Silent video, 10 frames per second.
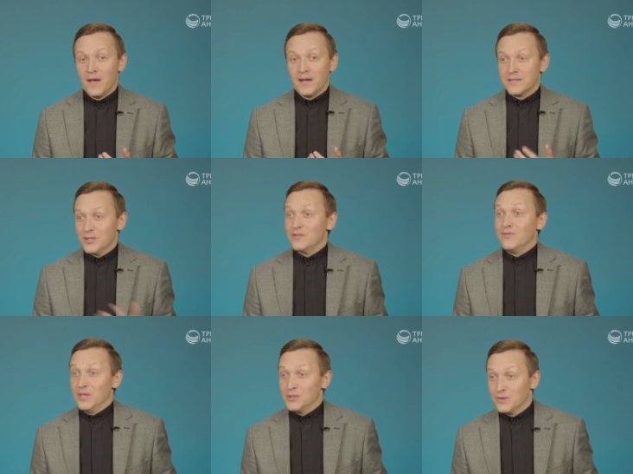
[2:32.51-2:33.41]
а за
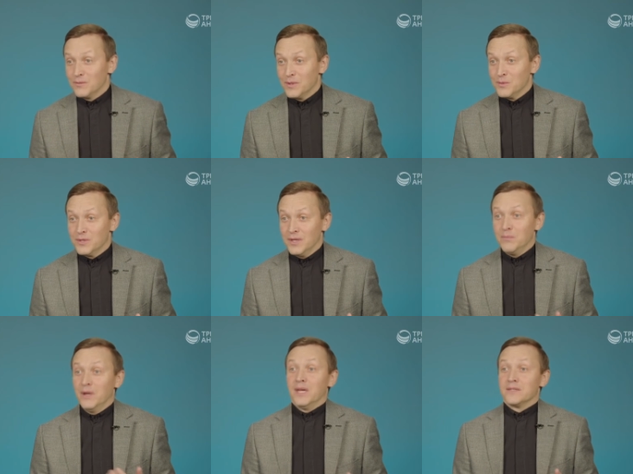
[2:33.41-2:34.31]
жизнь вечную, потому что они
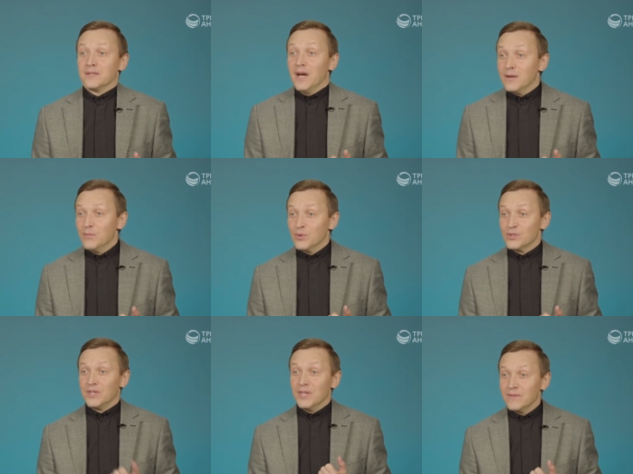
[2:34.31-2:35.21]
боятся кары
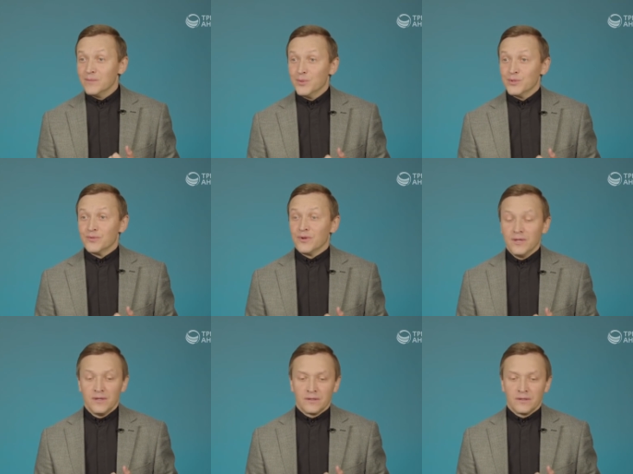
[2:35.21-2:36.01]
Божьей, гнева Божьего,